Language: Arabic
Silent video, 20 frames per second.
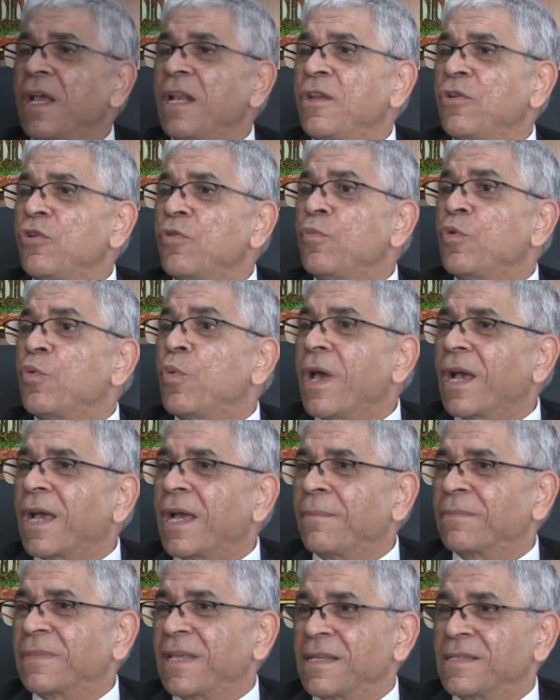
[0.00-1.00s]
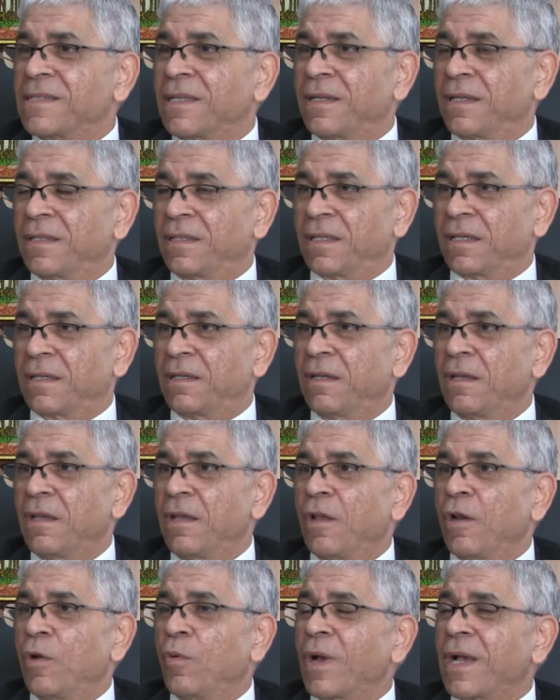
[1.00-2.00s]
اليوم الواقع نتاع الصناديق
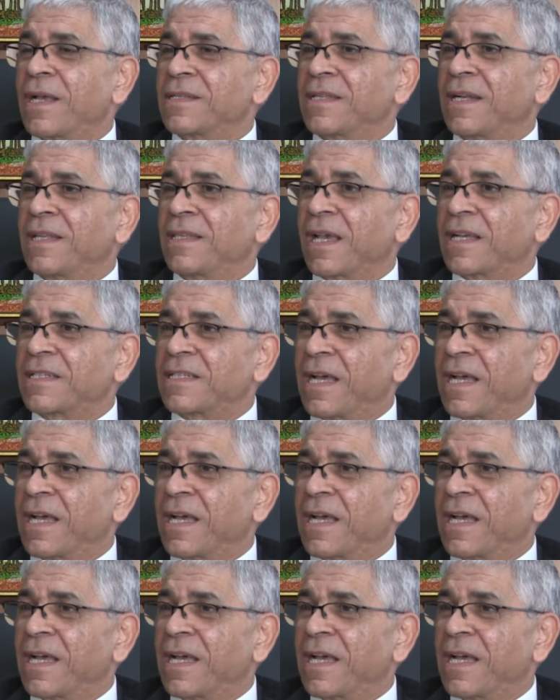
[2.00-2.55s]
الواقع الصناديق